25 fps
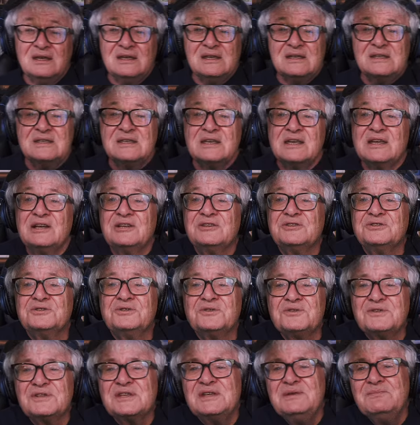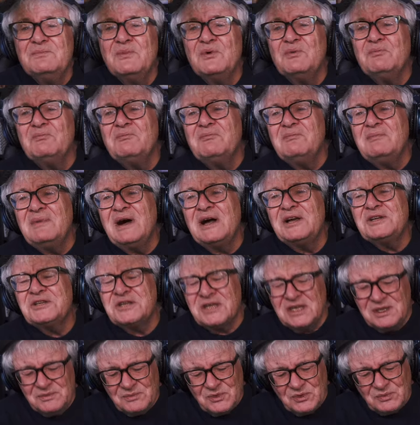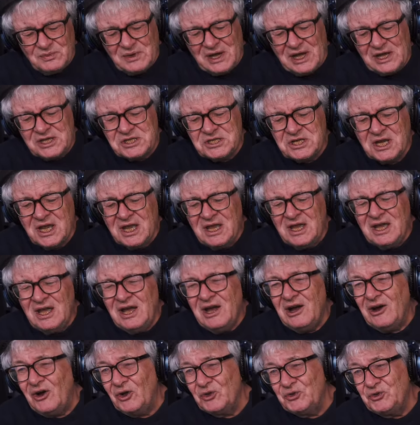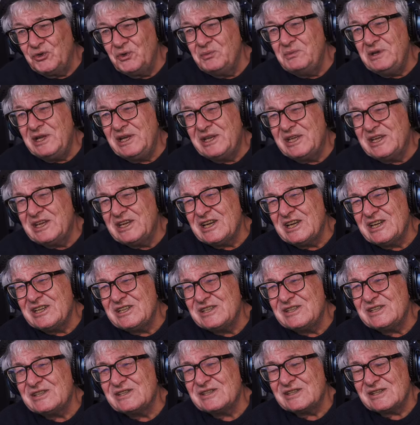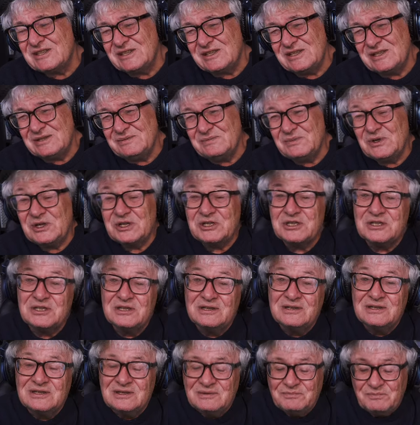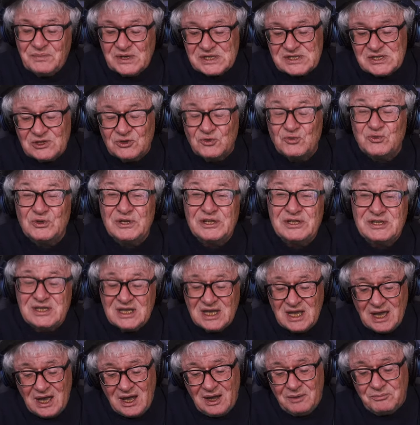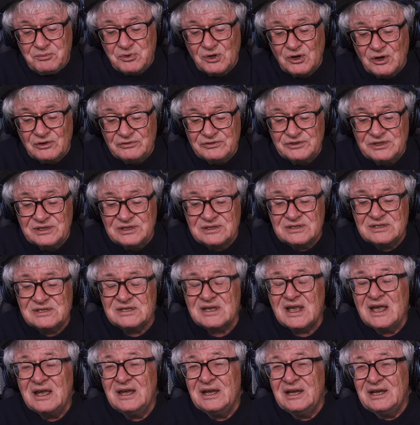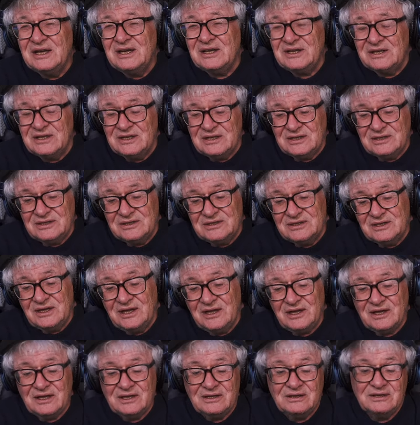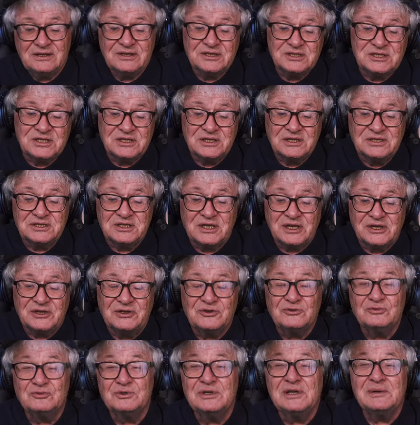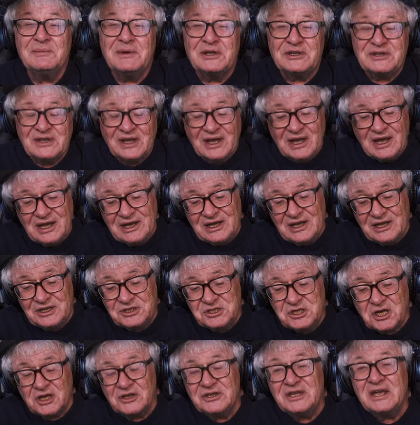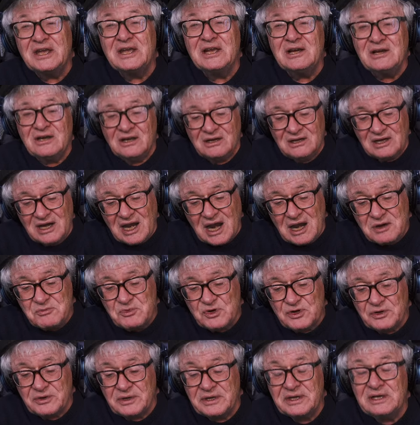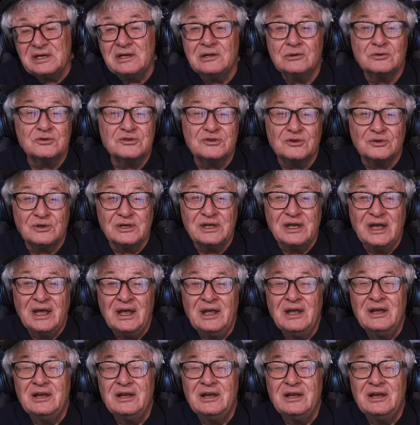et c'est quelque chose qui me mâche, qui me mâche. En 2015, moi j'ai passé tout l'été à, Providence. Euh, j'allais tous les matins à la John Hill Library, là où sont les,